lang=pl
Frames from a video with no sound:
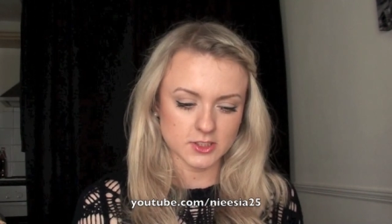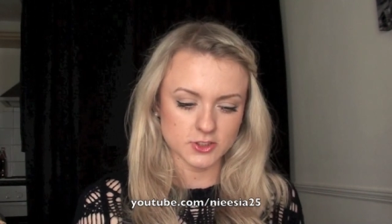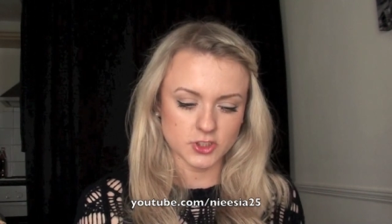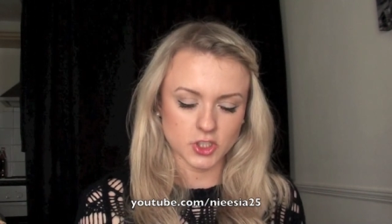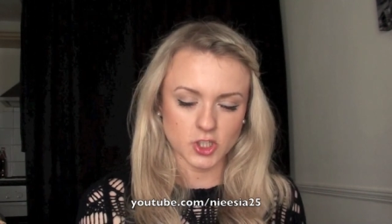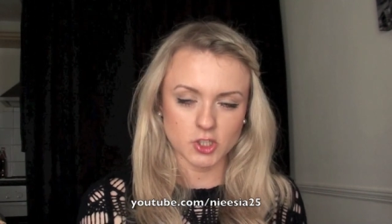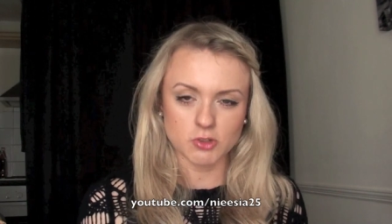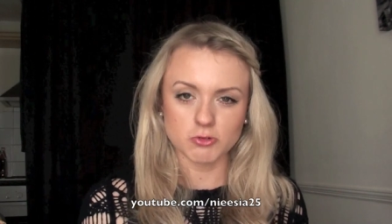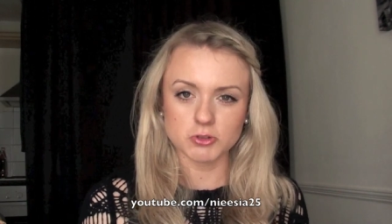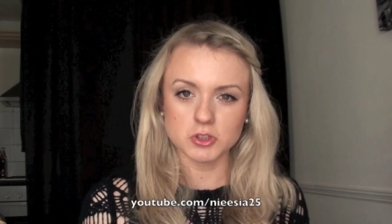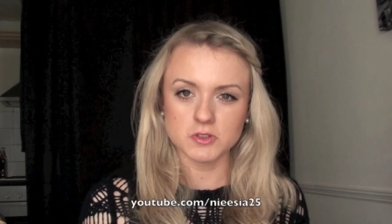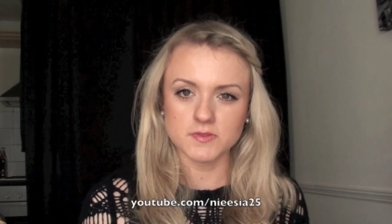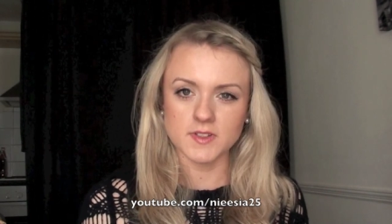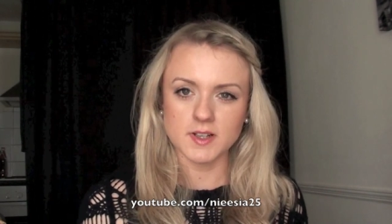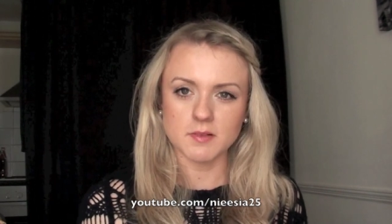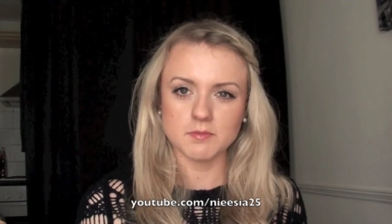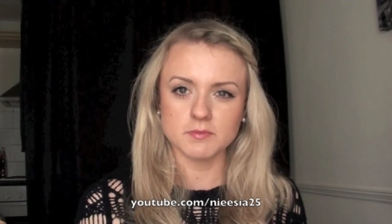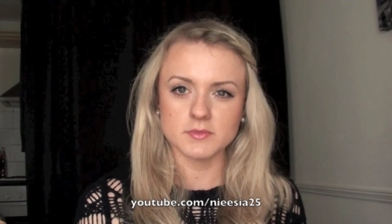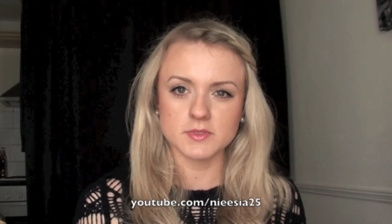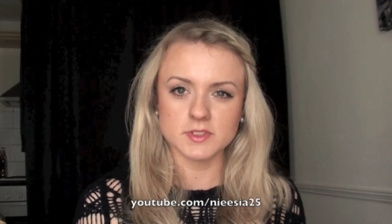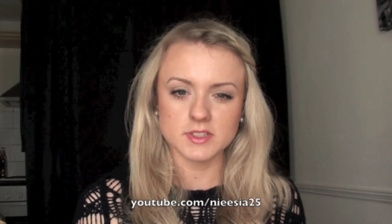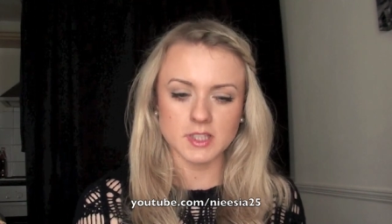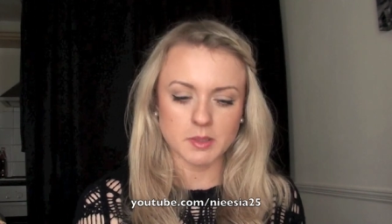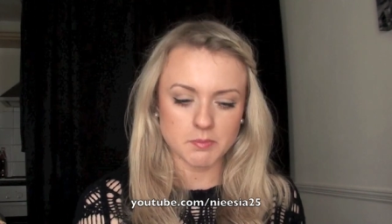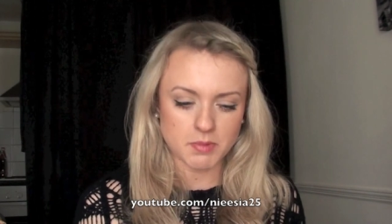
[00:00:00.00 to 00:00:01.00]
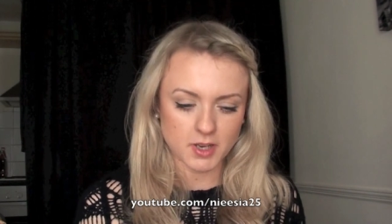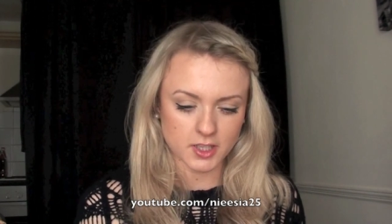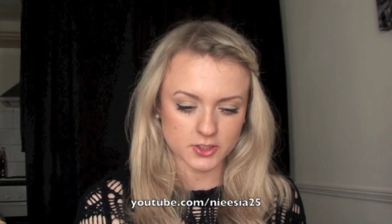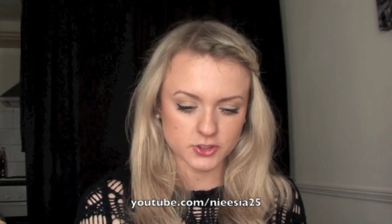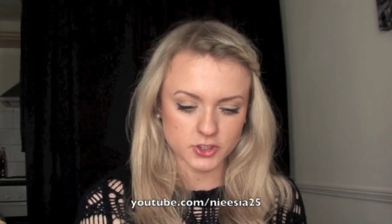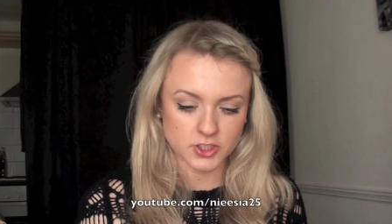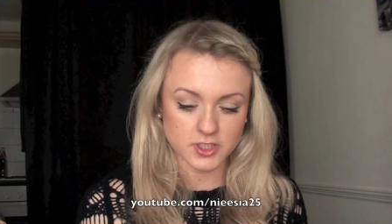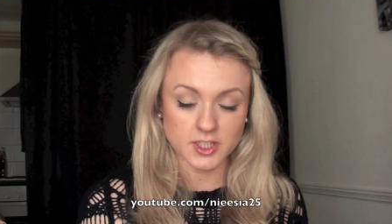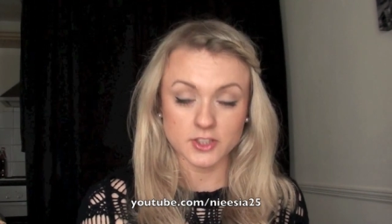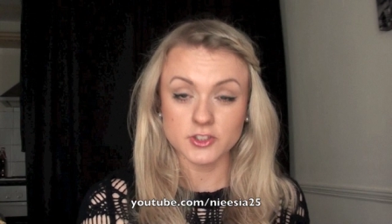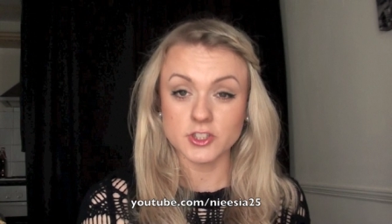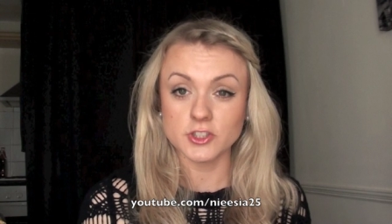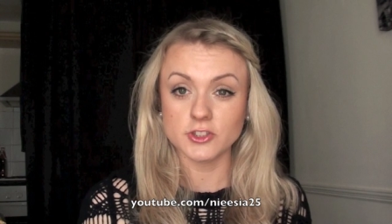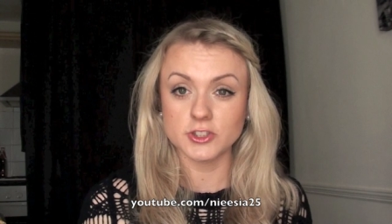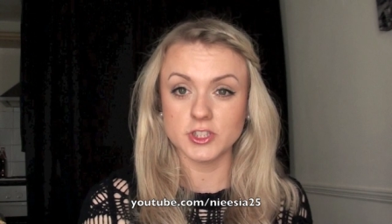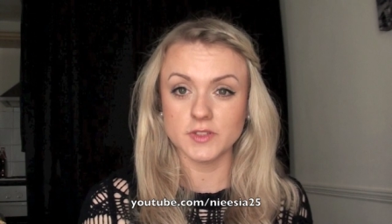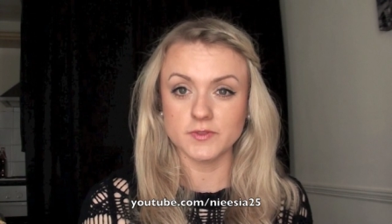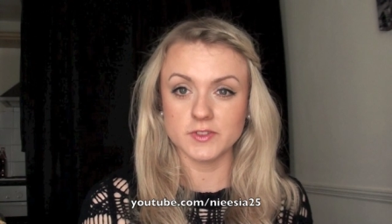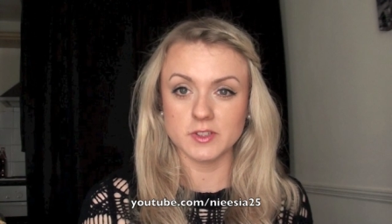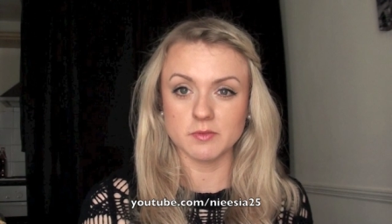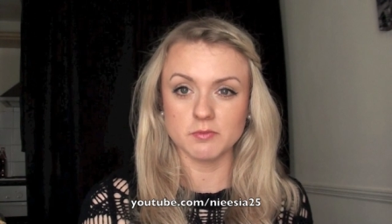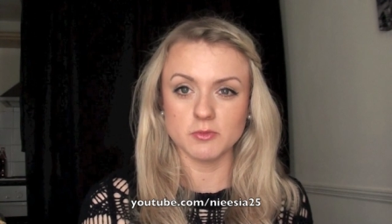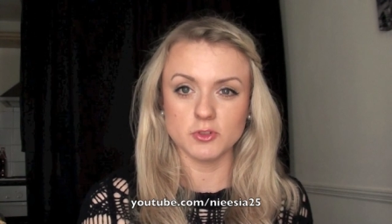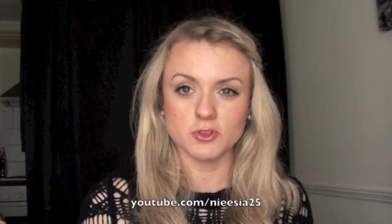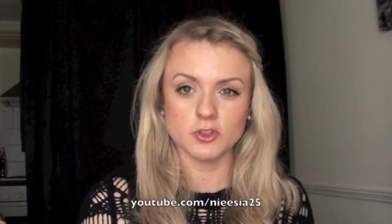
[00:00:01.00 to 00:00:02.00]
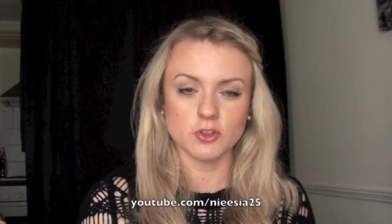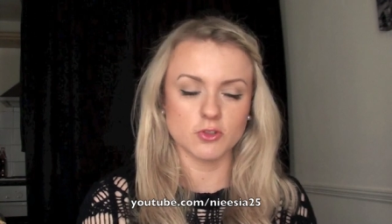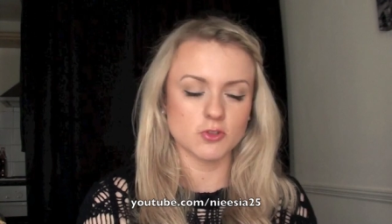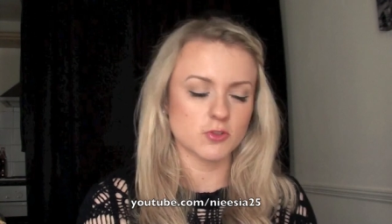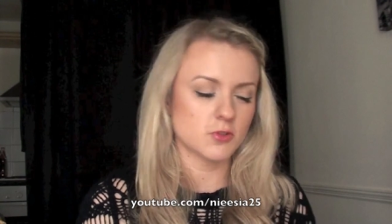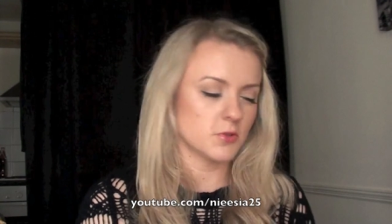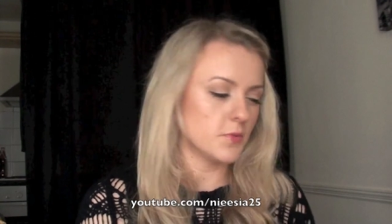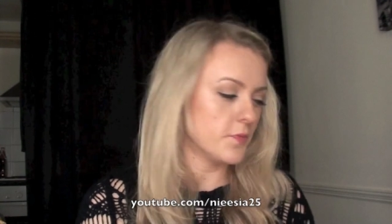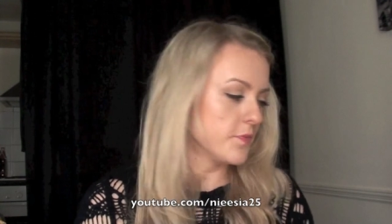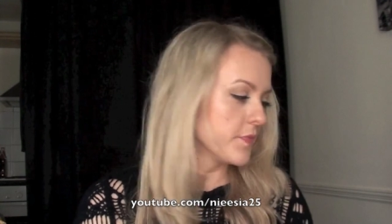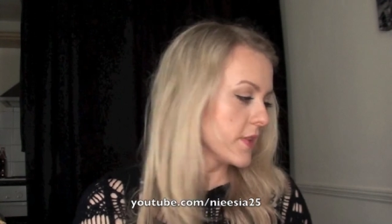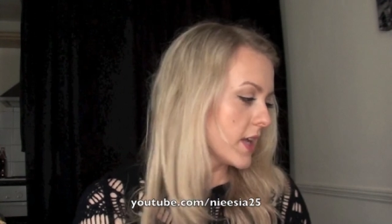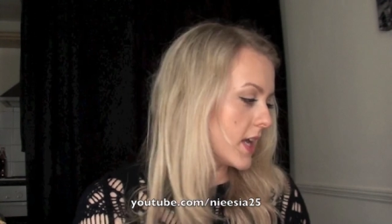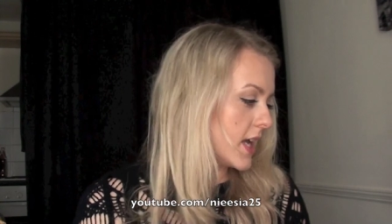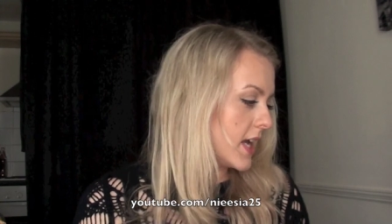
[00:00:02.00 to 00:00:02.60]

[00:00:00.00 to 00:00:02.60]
czego używam najbardziej, najczęściej w tym miesiącu.